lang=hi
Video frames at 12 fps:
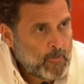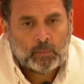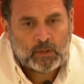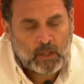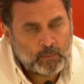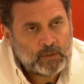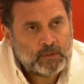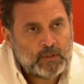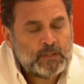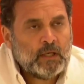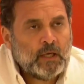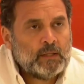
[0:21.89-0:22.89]

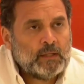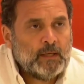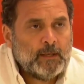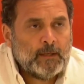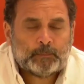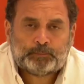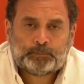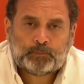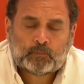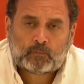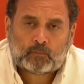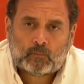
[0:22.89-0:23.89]
प्रधानमंत्री जी कहते हैं
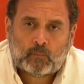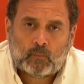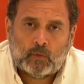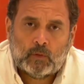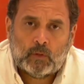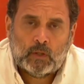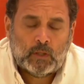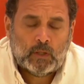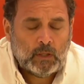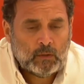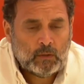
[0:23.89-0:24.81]
कि